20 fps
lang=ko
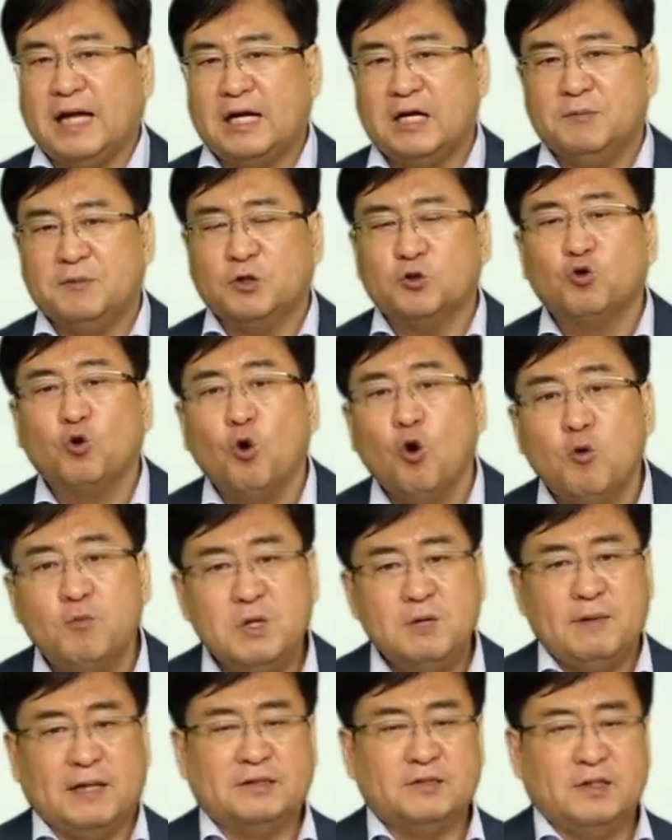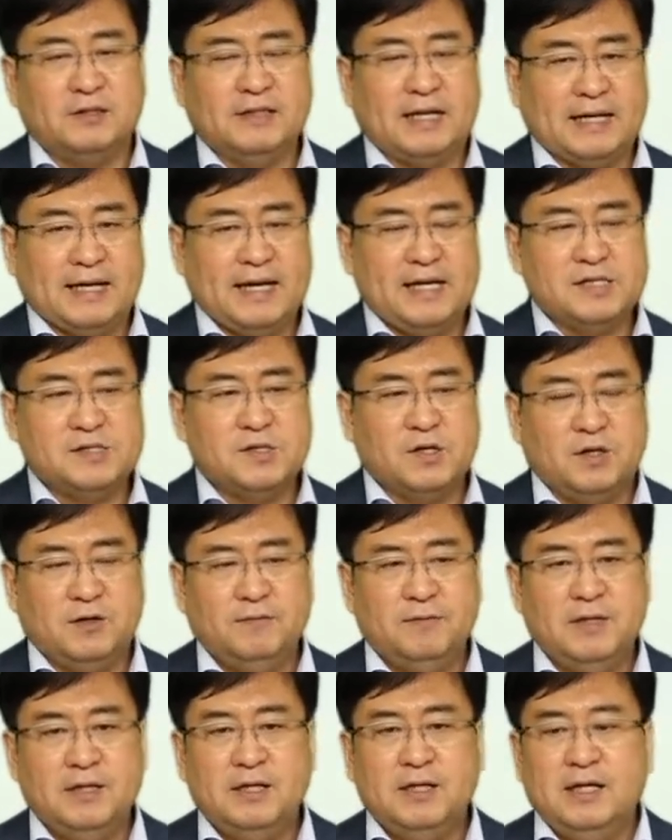다른나라부터 도움을 받던 나라에서
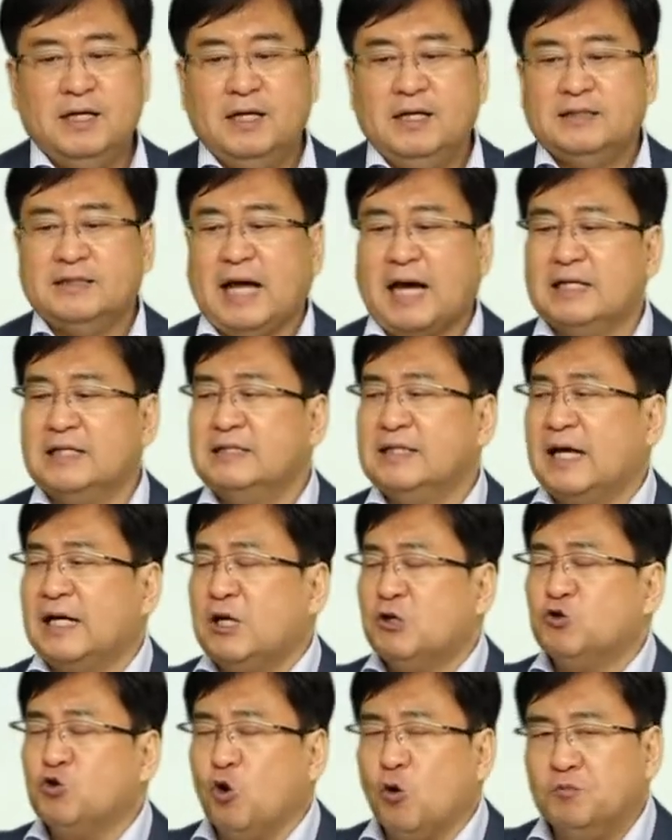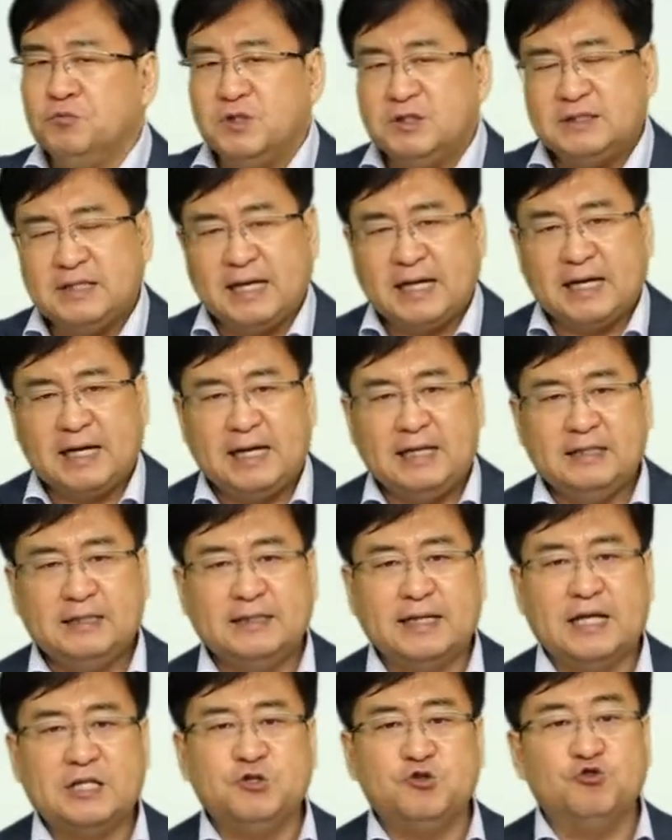다른 나라를 돕는 나라가
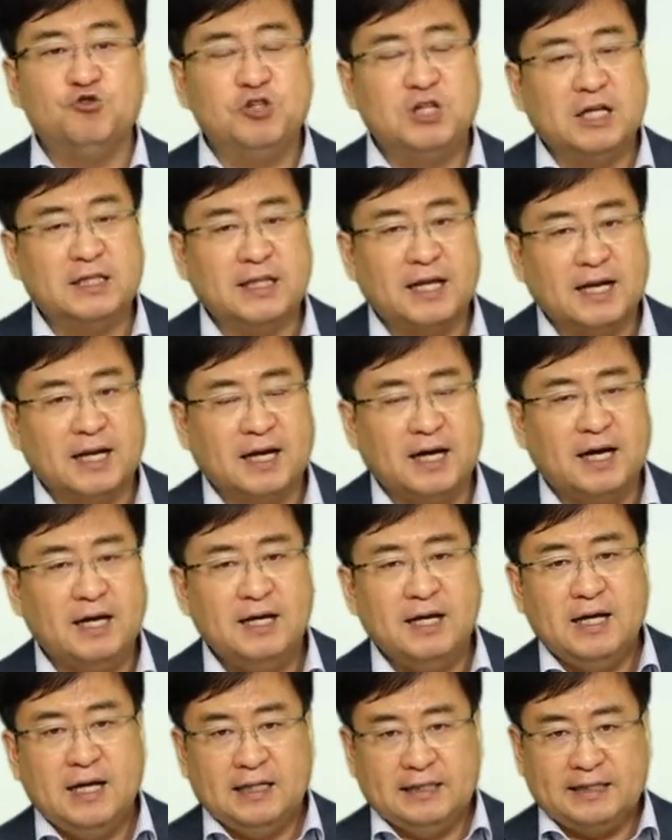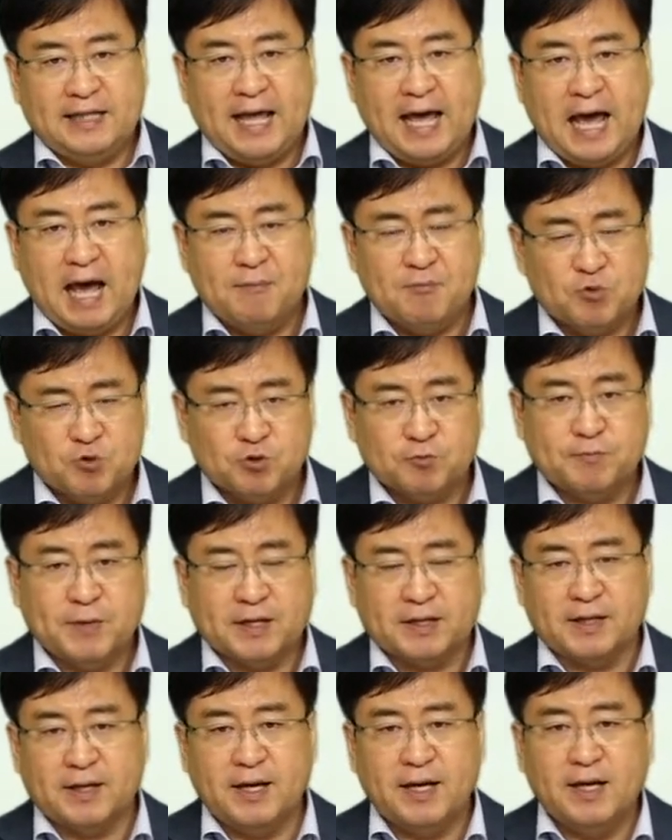된 유일한 나라가
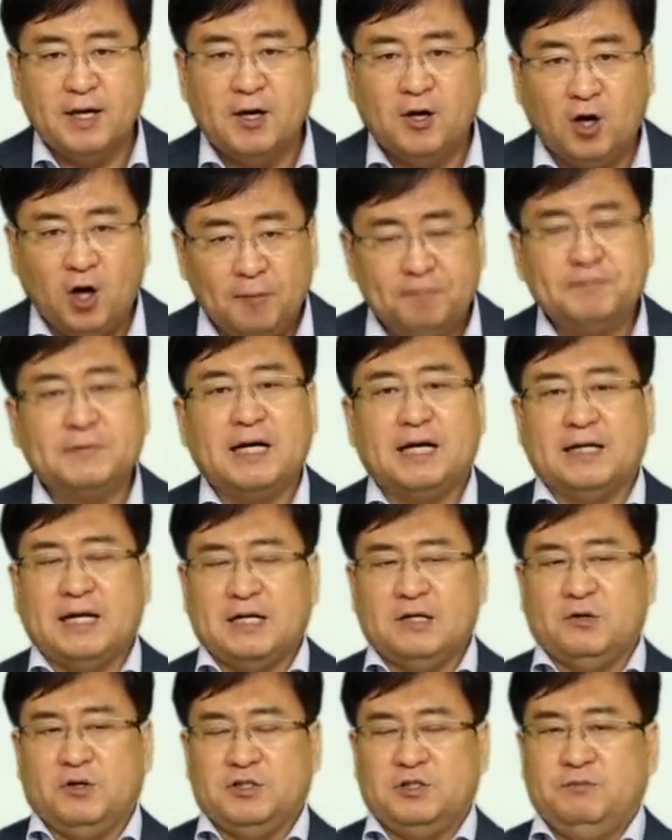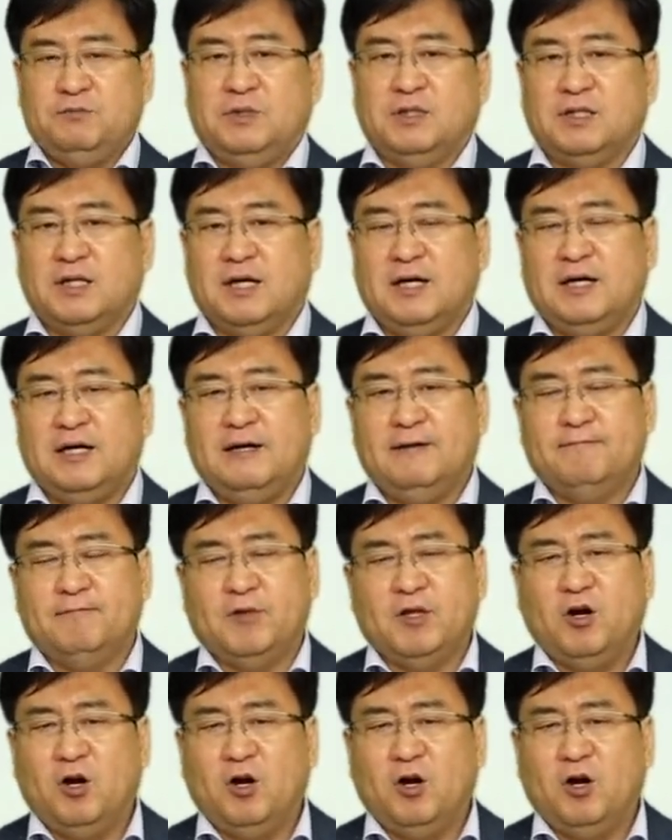대한민국밖에 없다라는 것입니다.